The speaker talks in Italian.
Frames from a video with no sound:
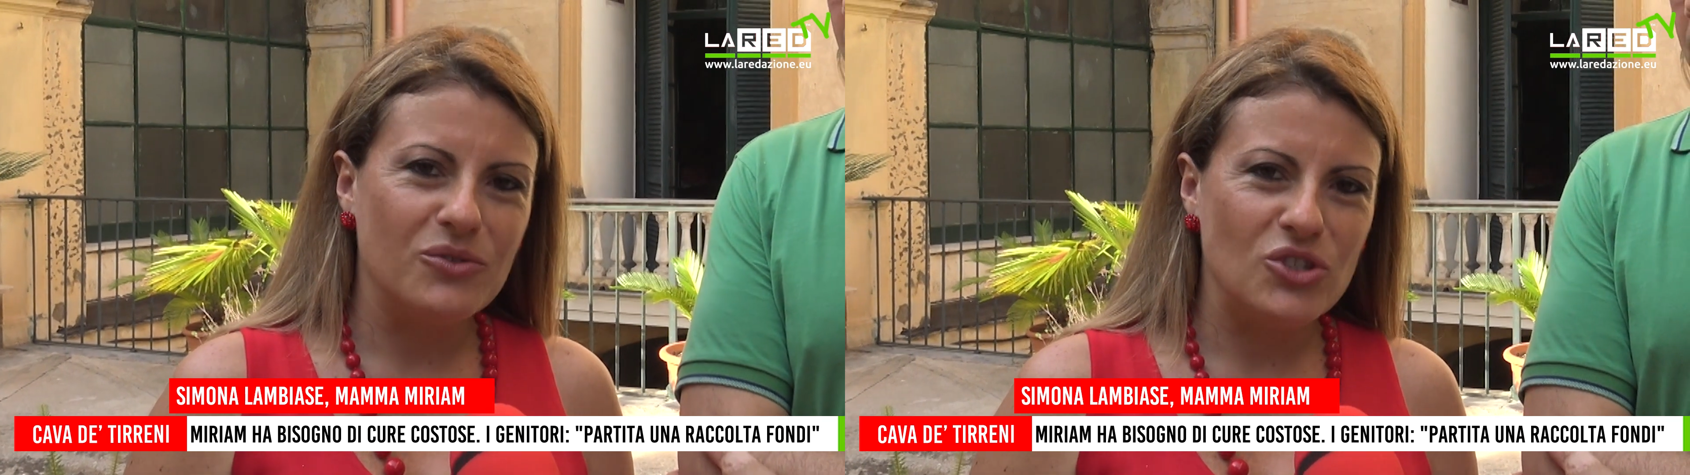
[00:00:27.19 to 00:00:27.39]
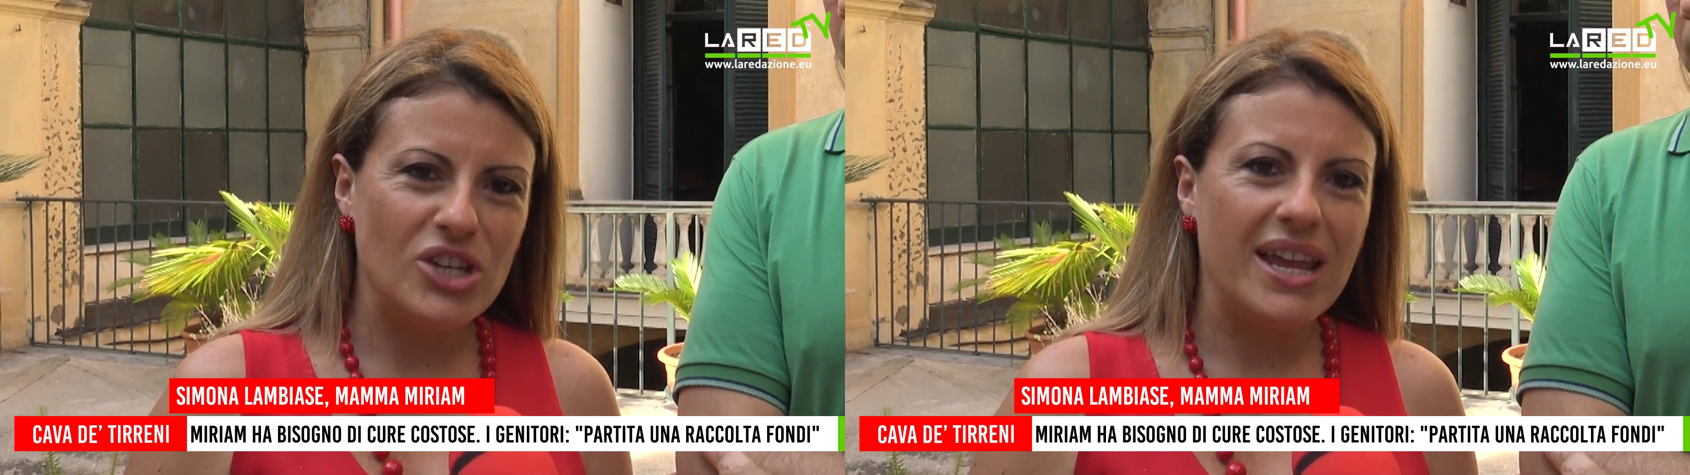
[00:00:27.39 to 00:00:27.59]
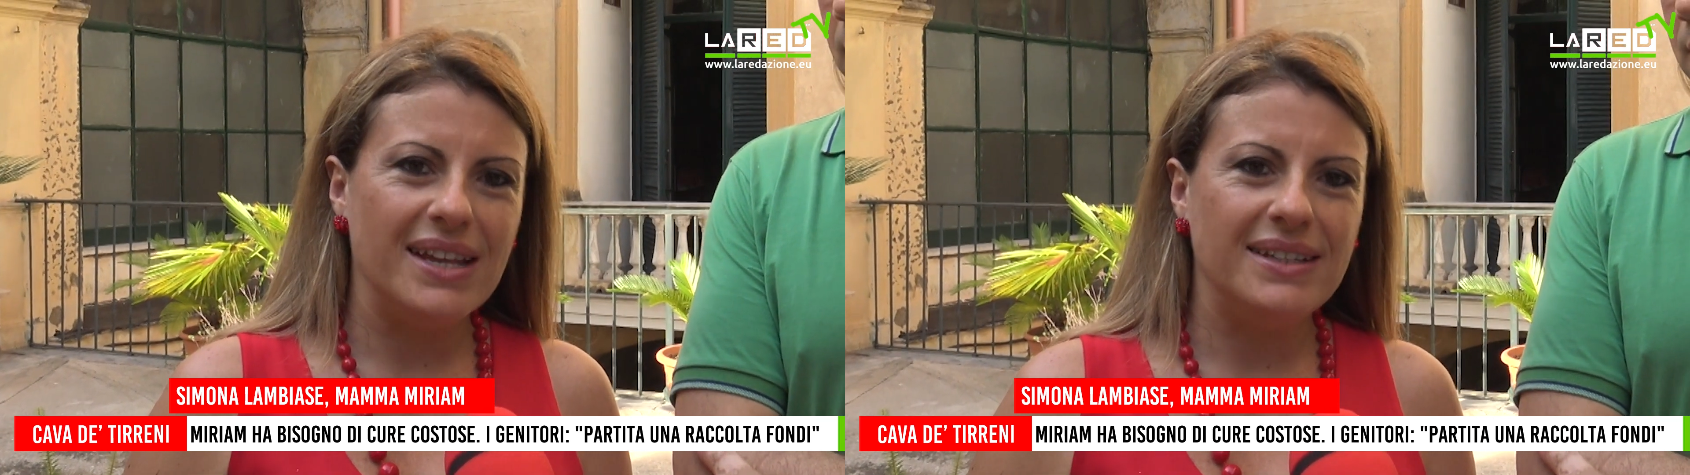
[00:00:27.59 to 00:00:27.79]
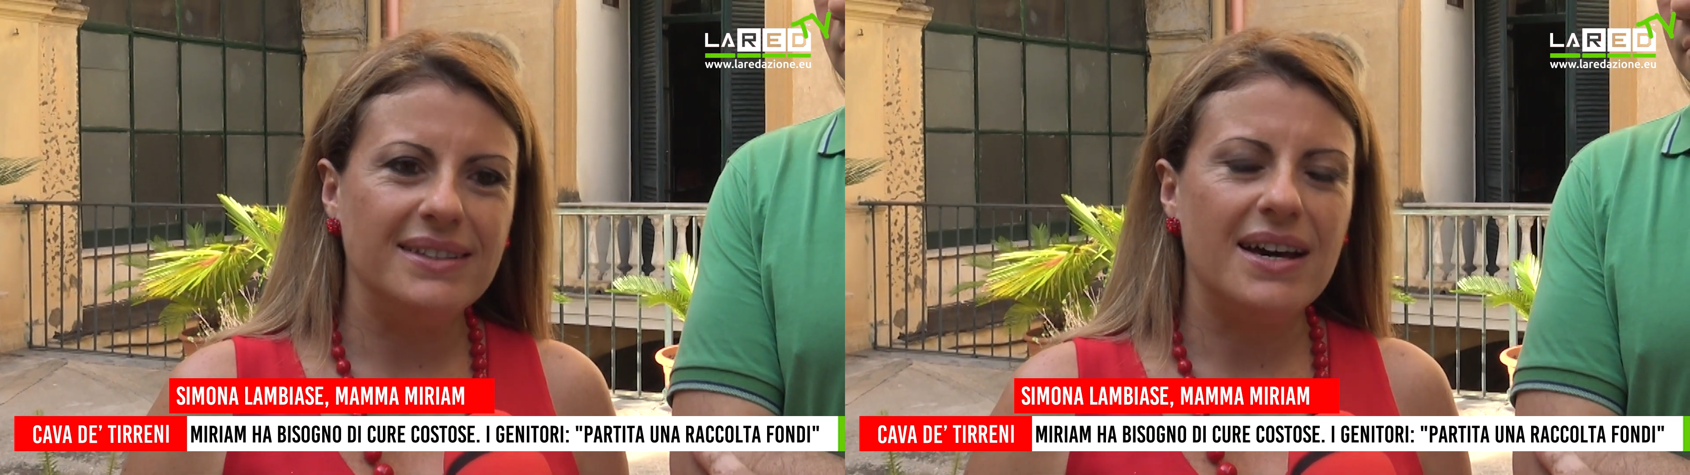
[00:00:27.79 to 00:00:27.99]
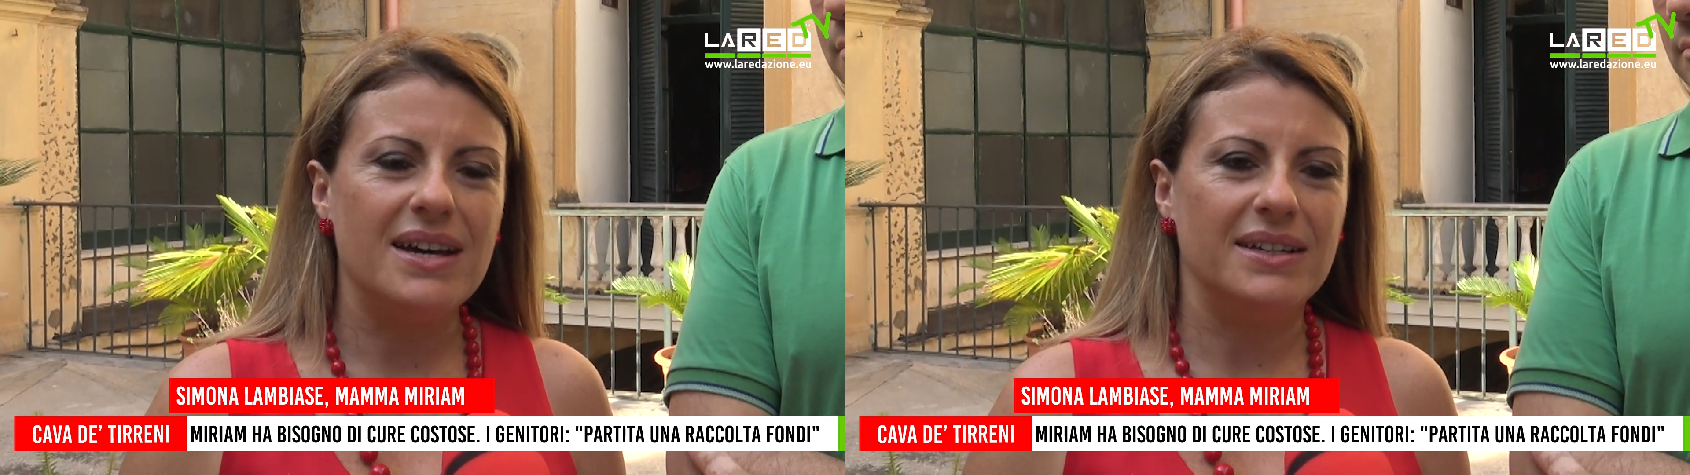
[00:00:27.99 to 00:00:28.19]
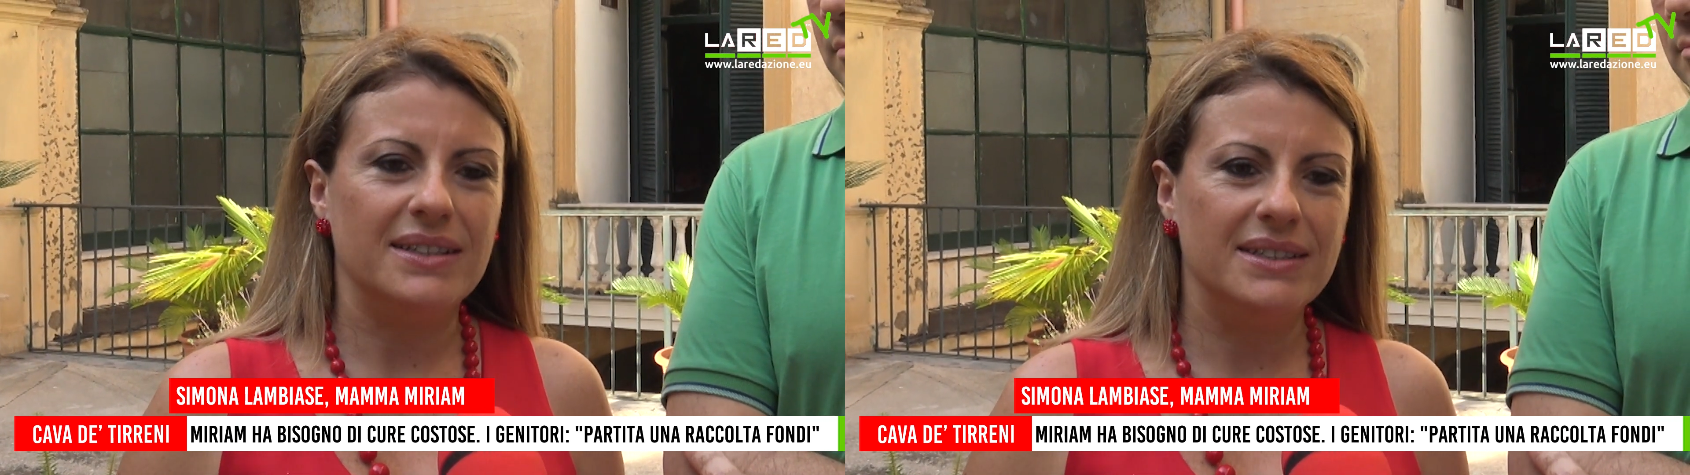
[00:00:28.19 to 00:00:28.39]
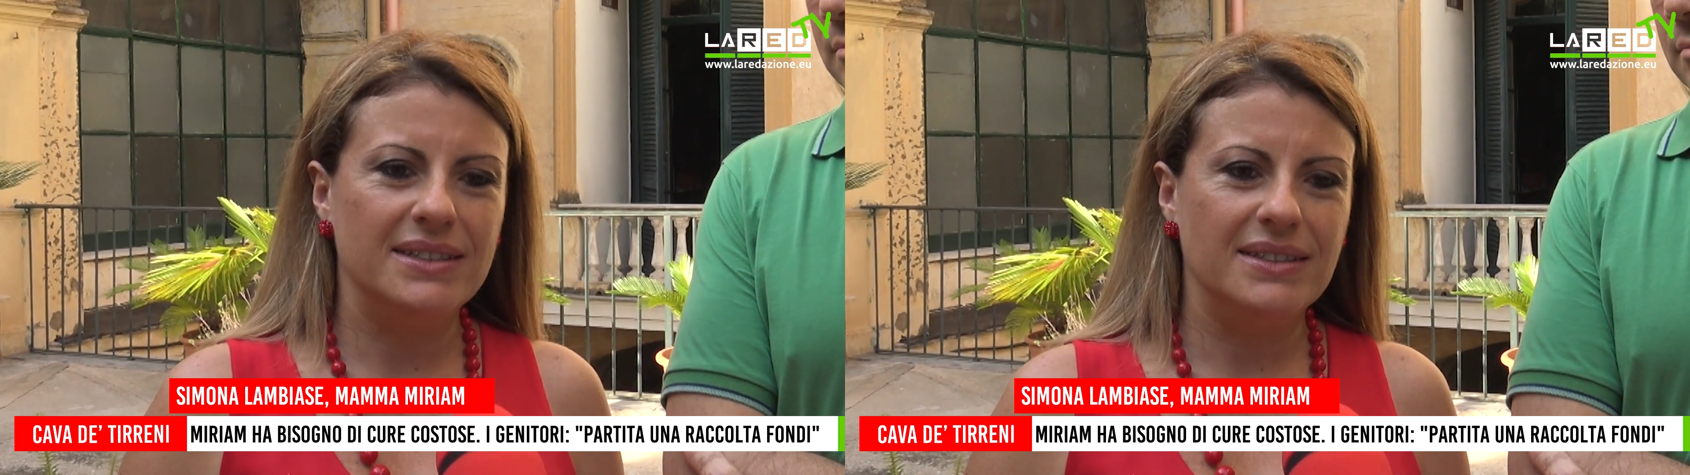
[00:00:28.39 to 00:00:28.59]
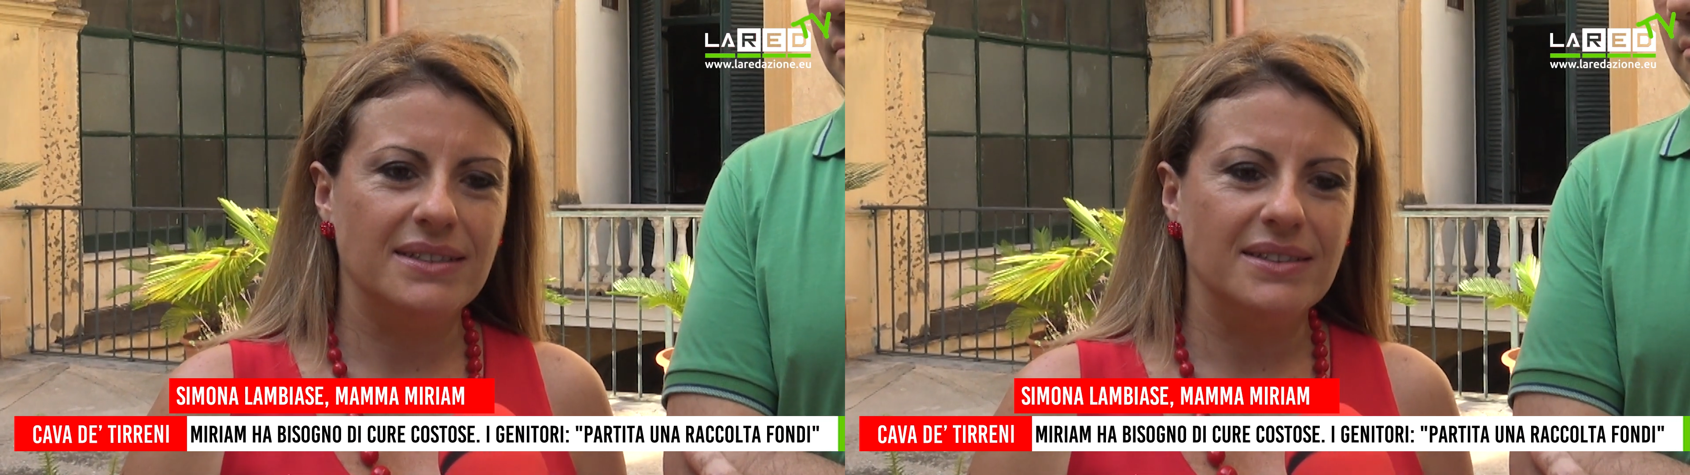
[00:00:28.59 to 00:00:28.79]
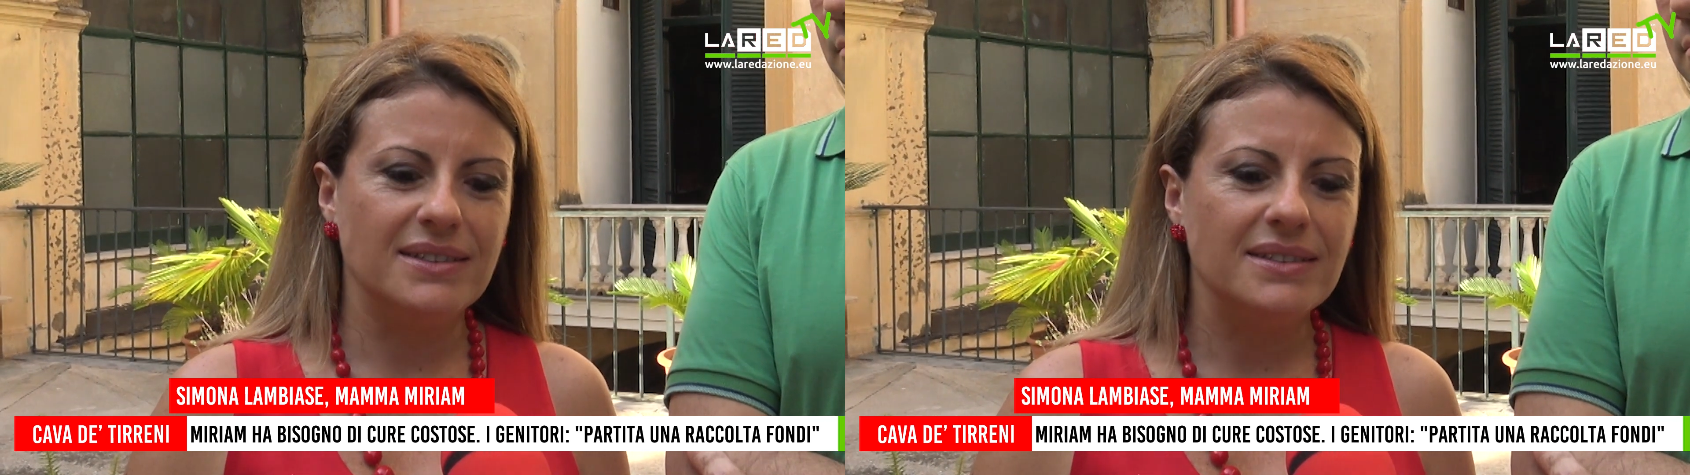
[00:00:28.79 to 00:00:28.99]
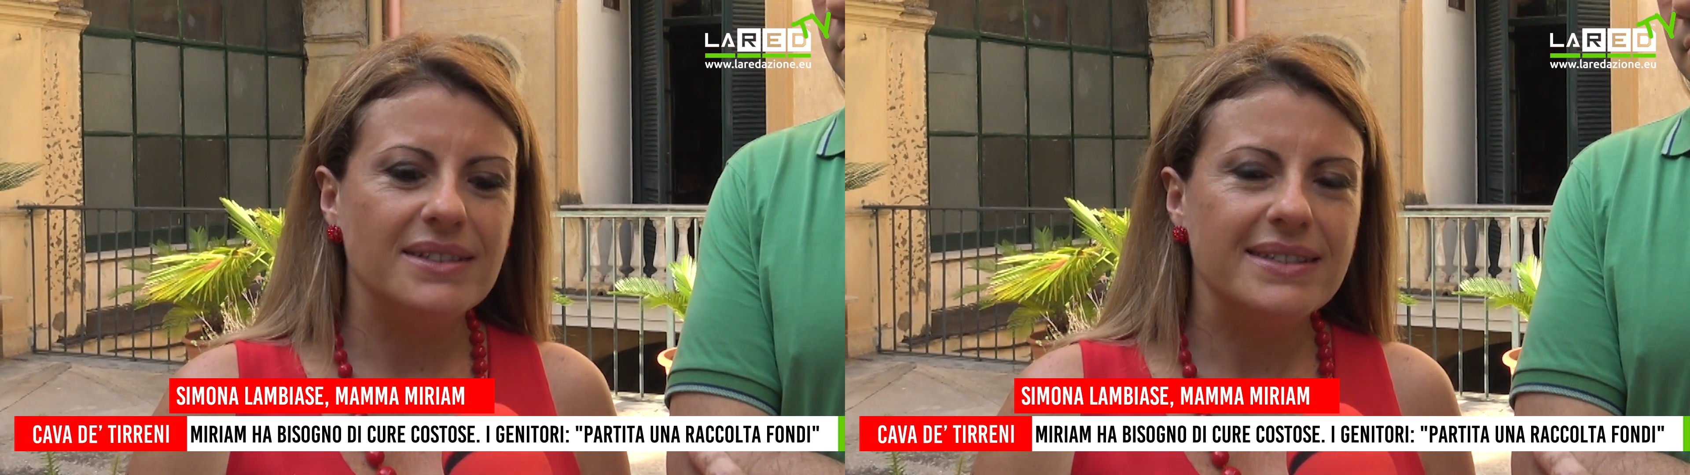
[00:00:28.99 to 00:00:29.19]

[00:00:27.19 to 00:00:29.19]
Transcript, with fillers: congenita eh,